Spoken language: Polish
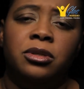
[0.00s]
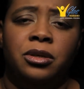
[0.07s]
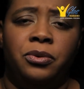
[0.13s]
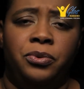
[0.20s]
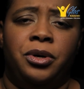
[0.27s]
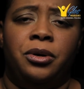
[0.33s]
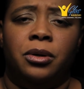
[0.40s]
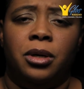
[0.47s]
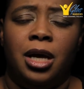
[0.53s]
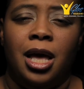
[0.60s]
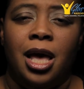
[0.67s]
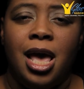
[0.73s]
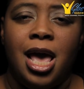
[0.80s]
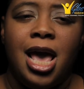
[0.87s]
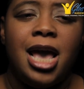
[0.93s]
na bilet,
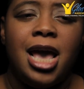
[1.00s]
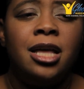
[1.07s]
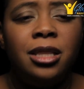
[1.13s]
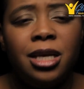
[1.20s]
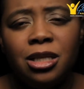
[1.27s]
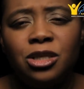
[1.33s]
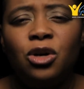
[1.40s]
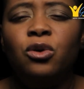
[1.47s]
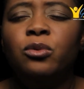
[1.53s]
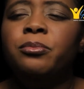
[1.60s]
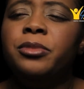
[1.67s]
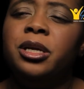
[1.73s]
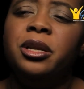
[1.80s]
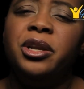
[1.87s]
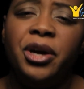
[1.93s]
a oni mi
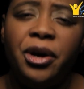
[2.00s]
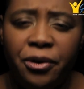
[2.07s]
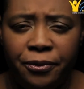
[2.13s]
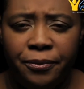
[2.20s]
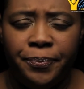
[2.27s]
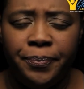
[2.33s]
mówią nie? No.